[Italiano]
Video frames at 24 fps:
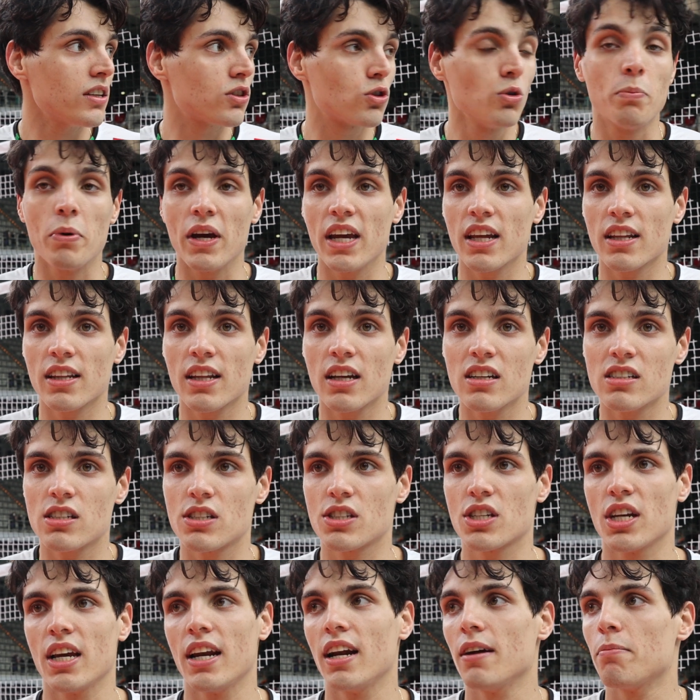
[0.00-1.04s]
stupenda,
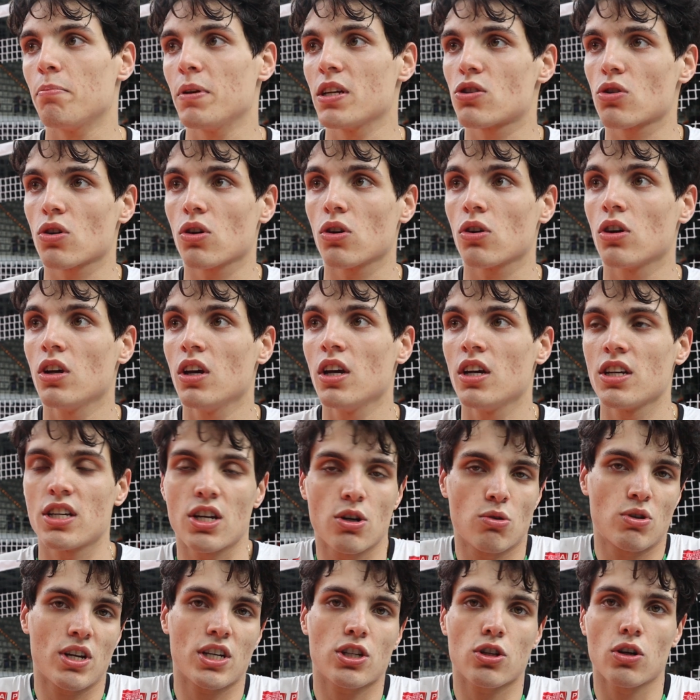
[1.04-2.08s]
stasera penso sia
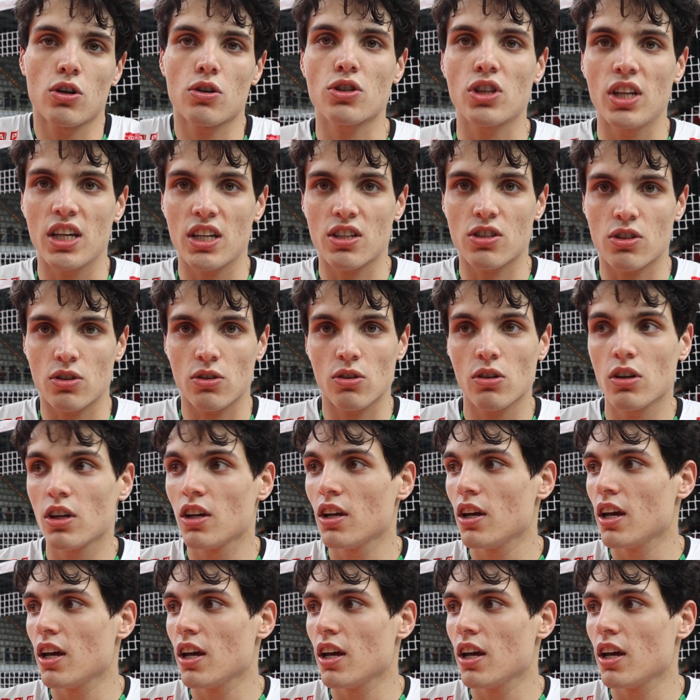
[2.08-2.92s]
successo lo stesso.